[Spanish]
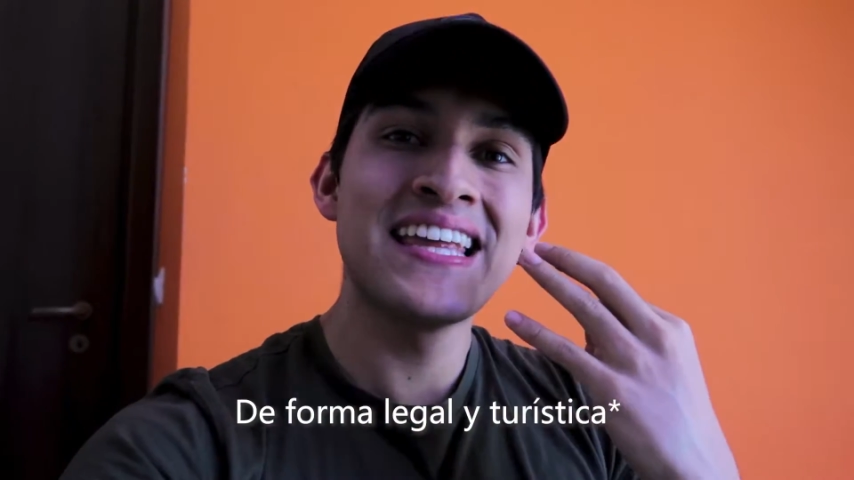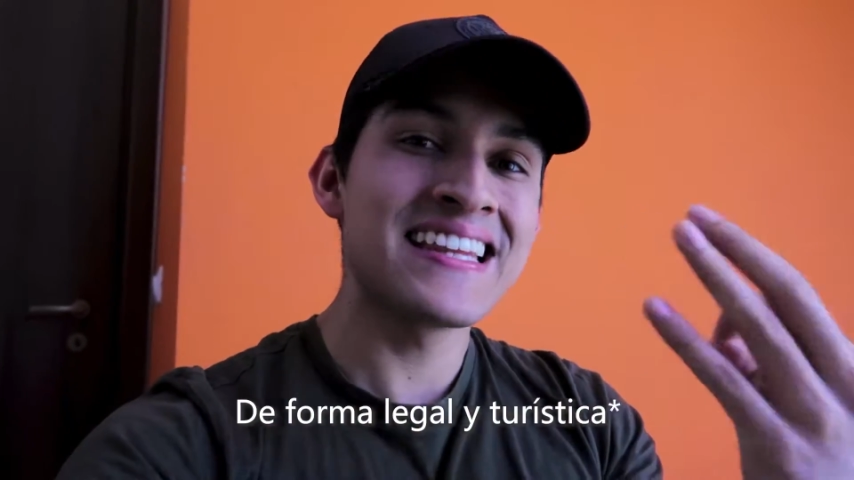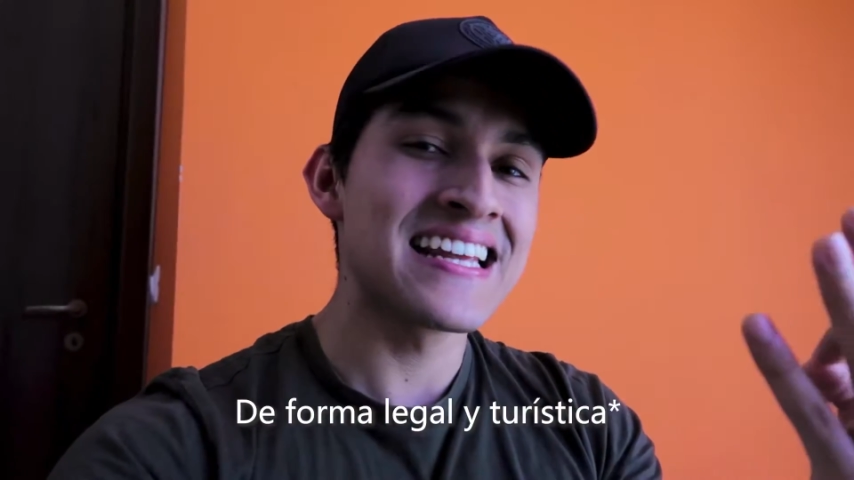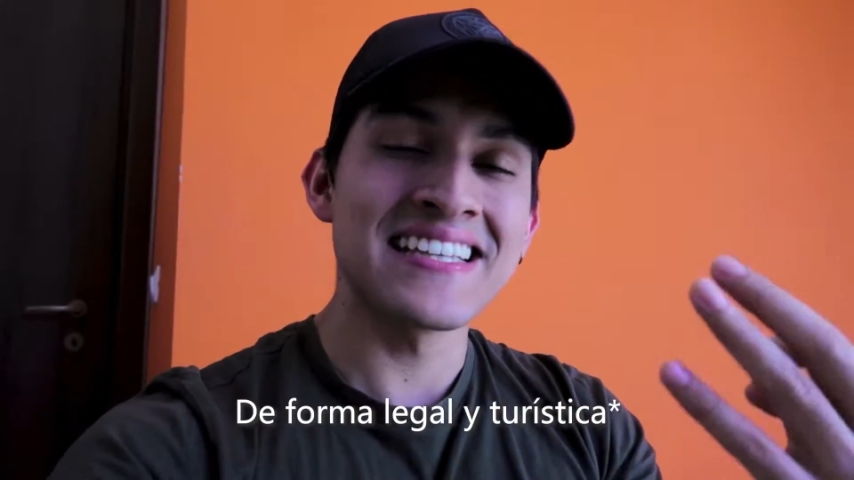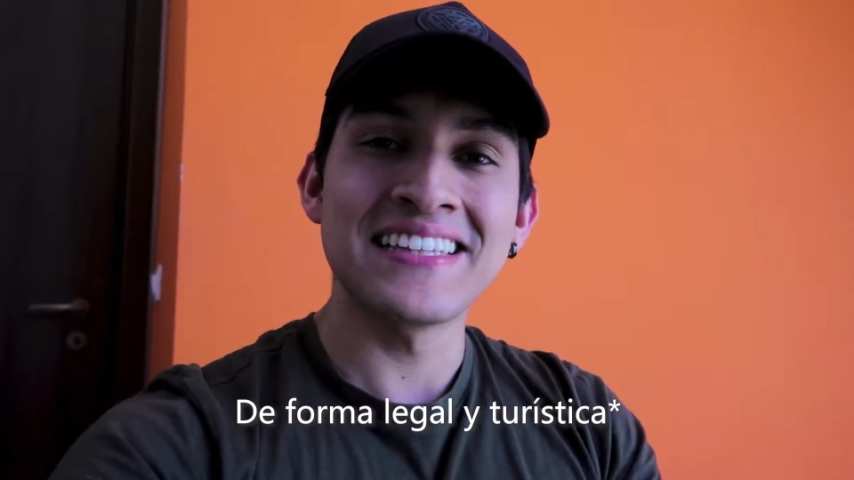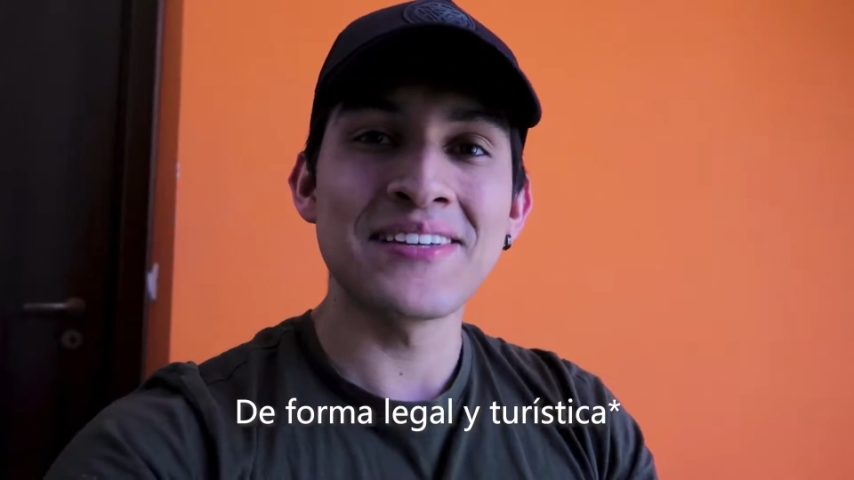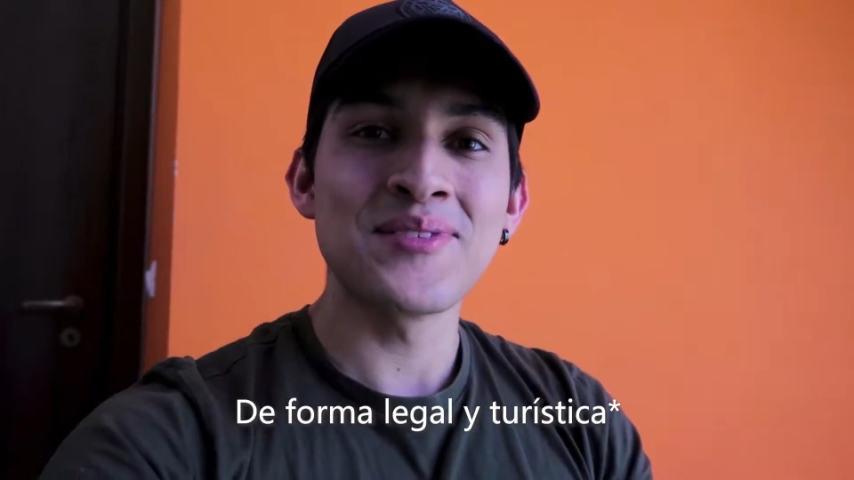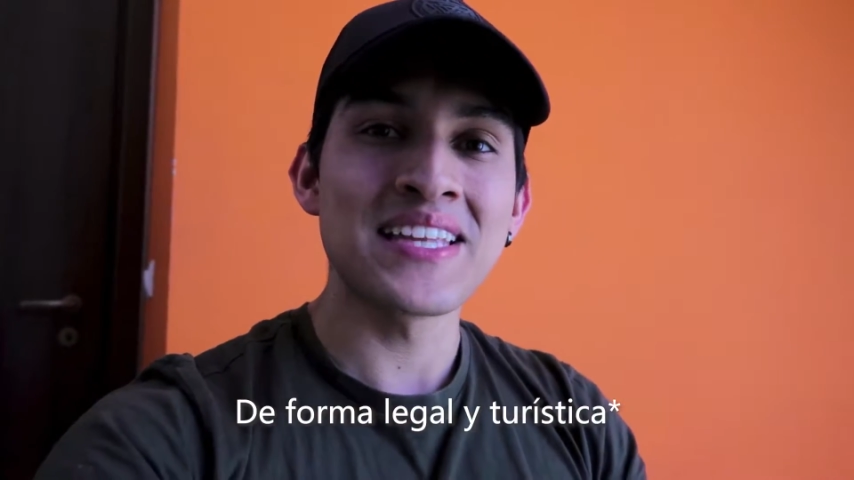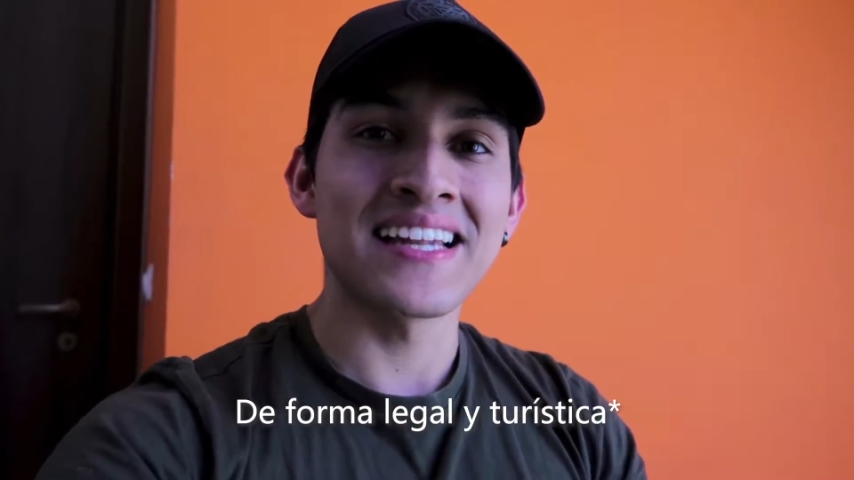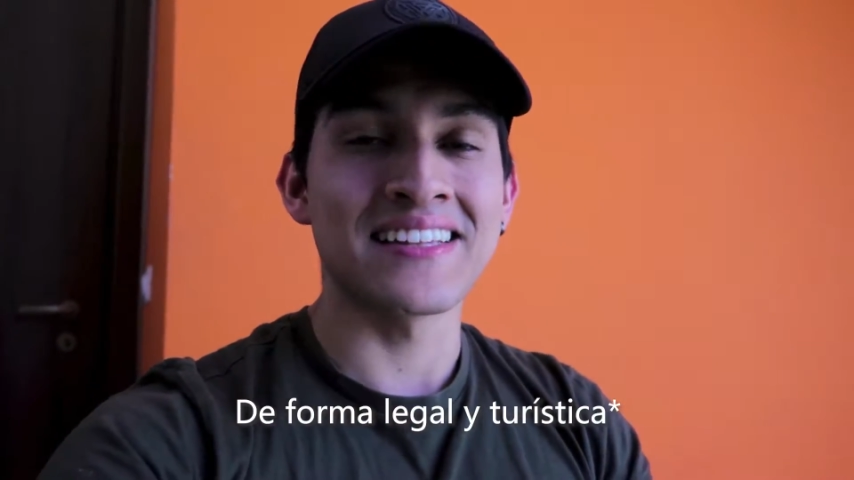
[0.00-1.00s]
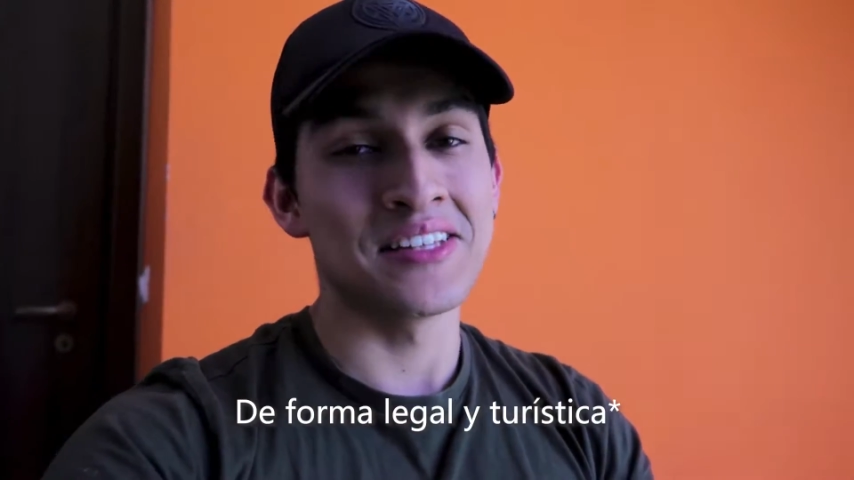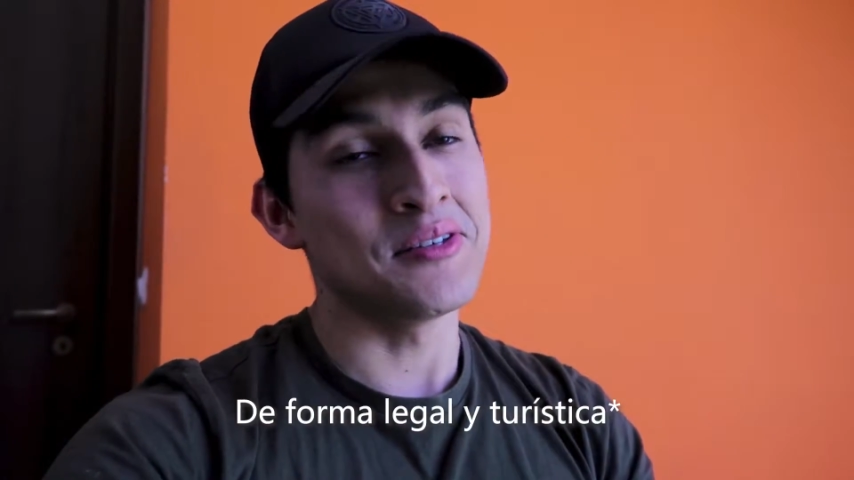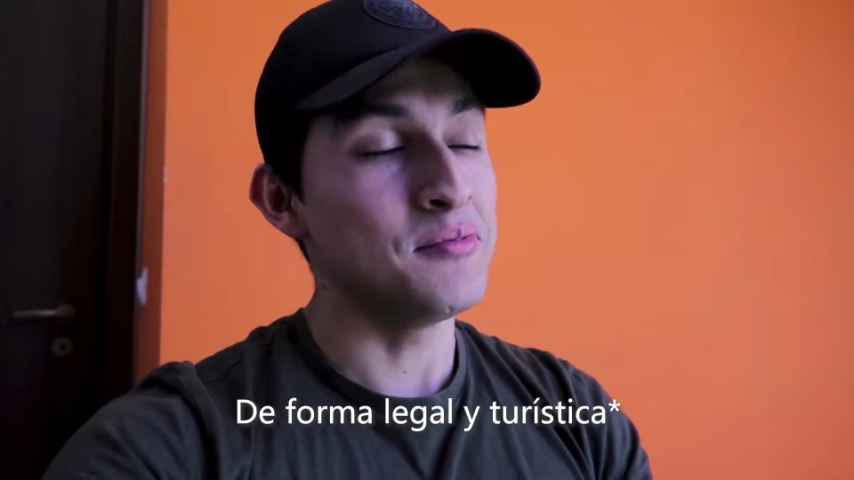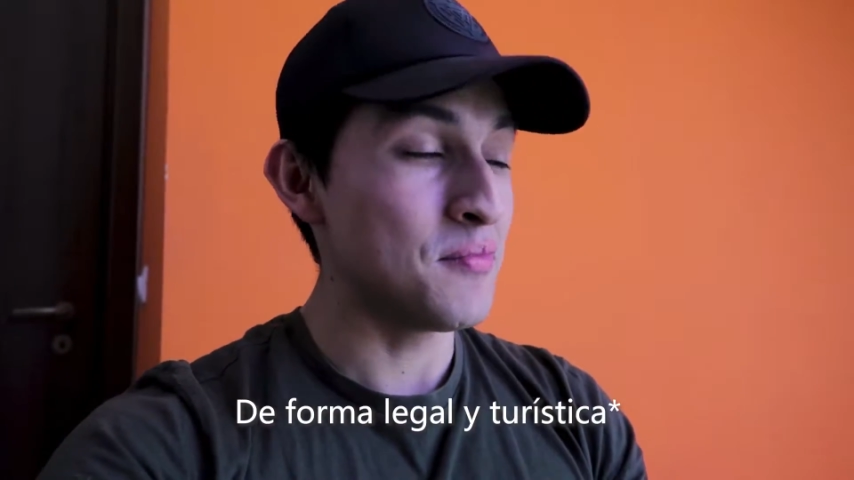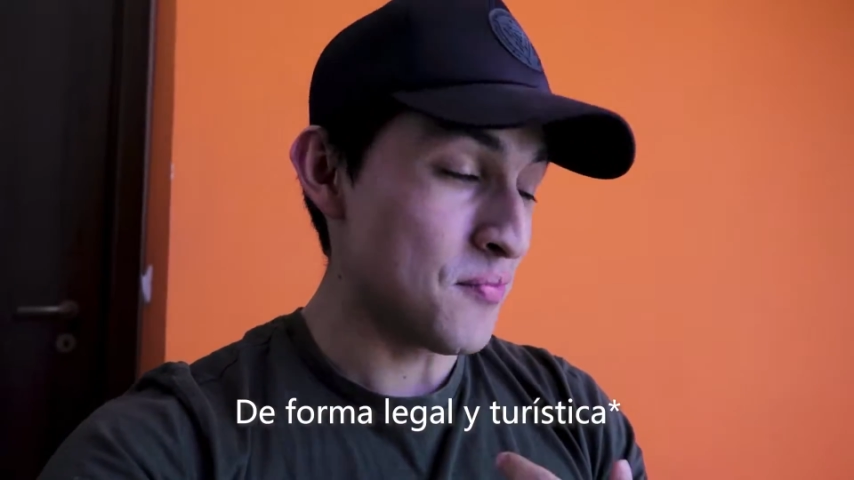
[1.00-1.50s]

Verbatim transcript: interesante y muy atractivo.